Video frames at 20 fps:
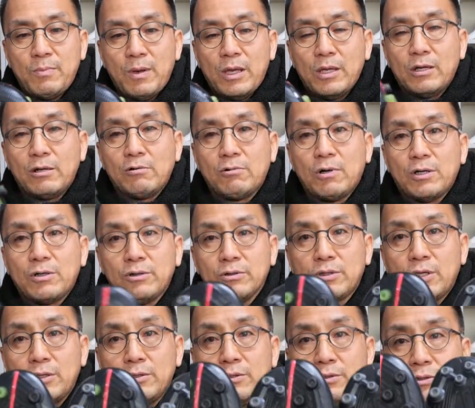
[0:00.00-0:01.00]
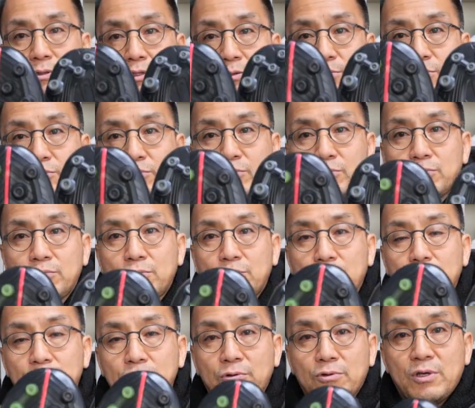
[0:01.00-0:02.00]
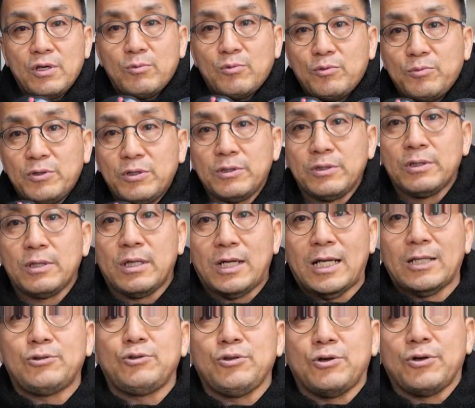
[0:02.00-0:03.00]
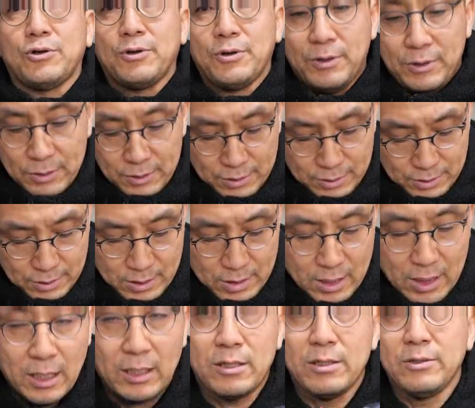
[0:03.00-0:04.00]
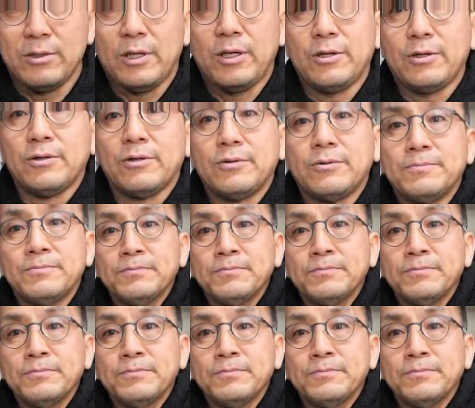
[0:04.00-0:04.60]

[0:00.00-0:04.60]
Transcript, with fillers: 배열과 형태는 기본적으로 이렇게 보면 같죠. 같기는 해요.